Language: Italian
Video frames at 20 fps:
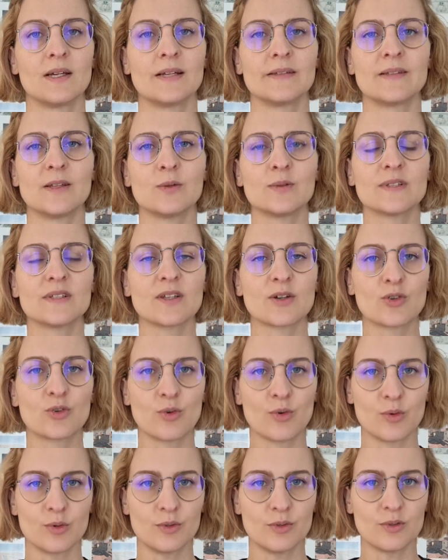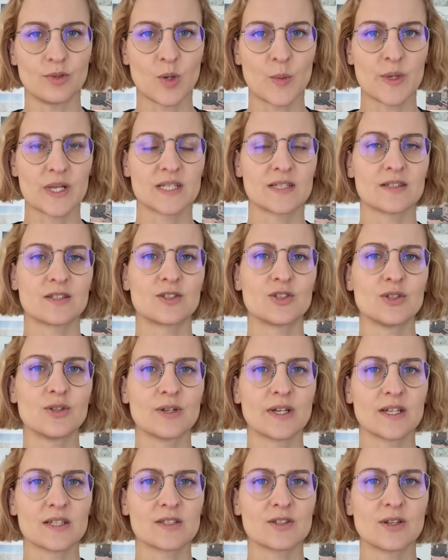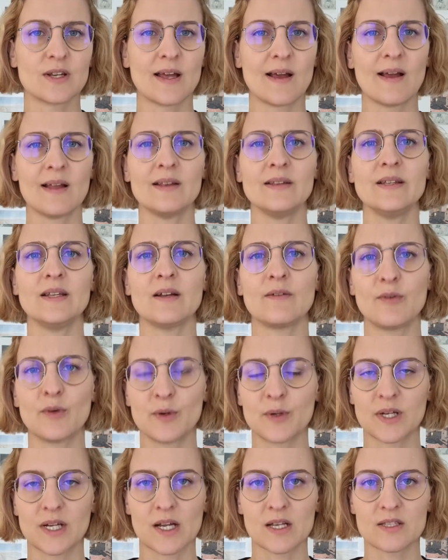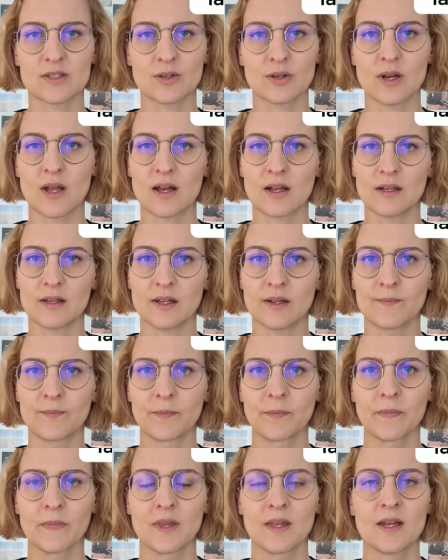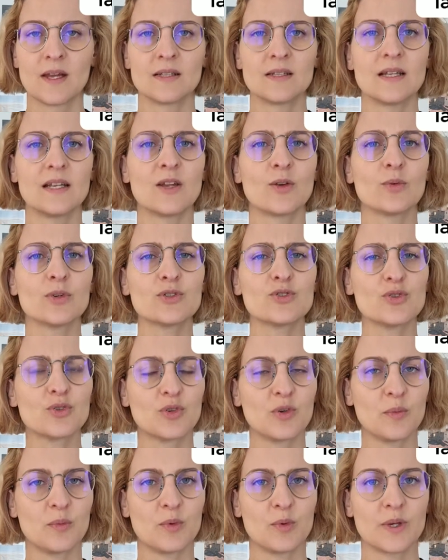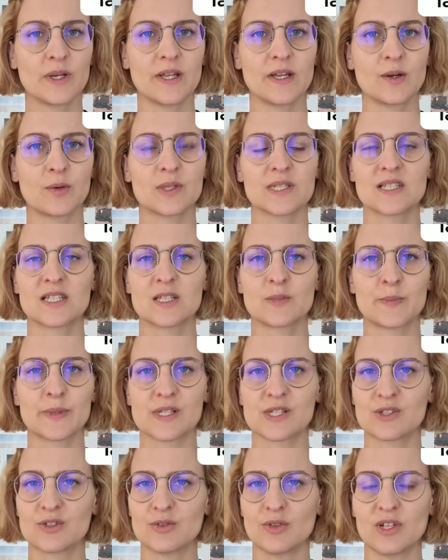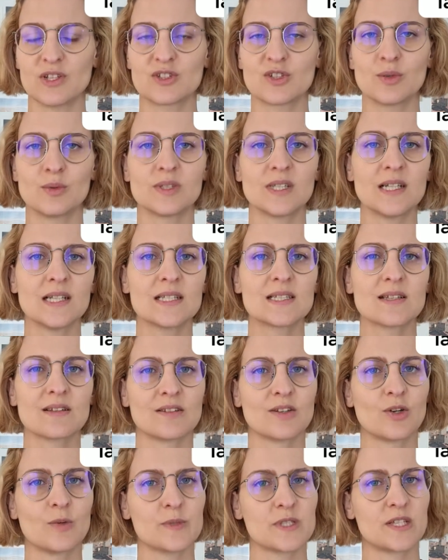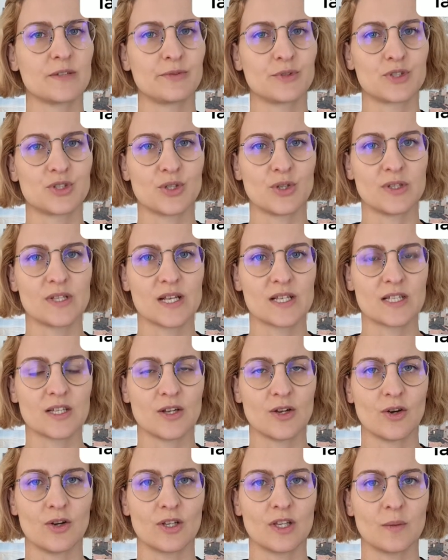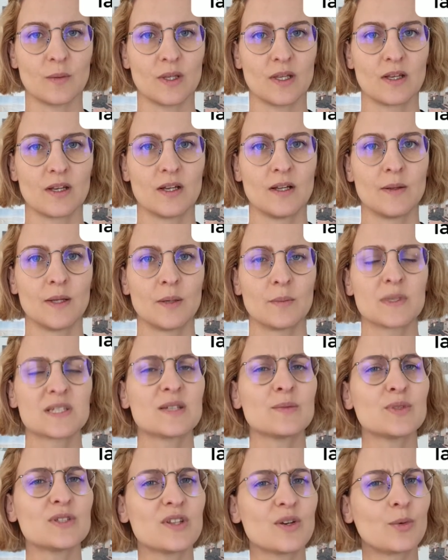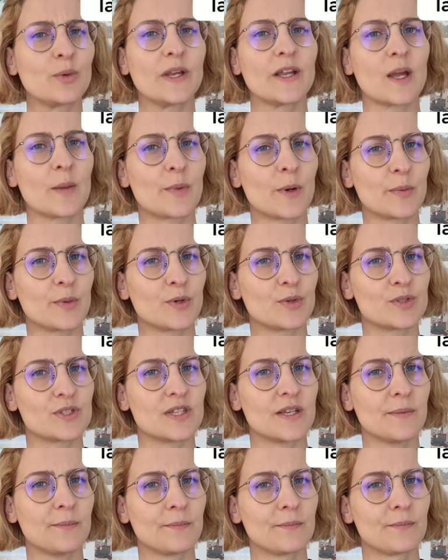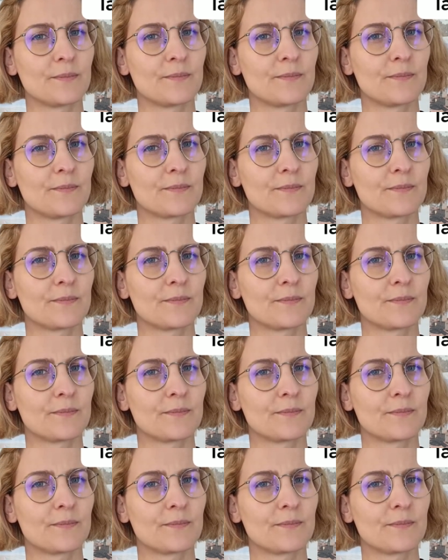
ritenute d'acconto, prestazioni occasionali, lavoro occasionale. Nel linguaggio comune queste espressioni sono utilizzate come se fossero dei sinonimi, ma siamo sicuri che è proprio così?